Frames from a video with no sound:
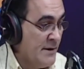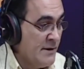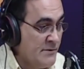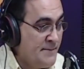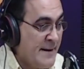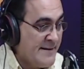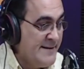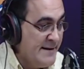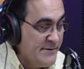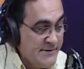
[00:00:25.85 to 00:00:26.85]
dos
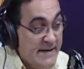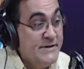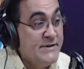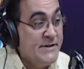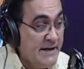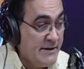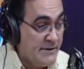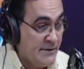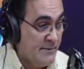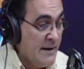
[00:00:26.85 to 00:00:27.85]
brasileiros
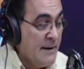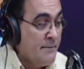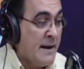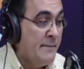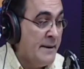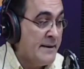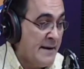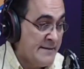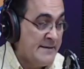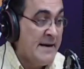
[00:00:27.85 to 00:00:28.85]
rejeitam
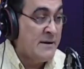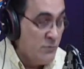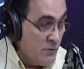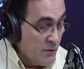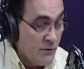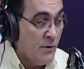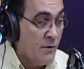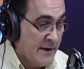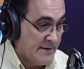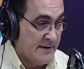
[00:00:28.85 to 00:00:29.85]
parlamentares que atuam no
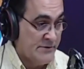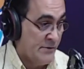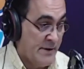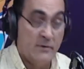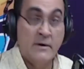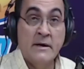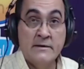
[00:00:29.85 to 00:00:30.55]
Congresso Nacional,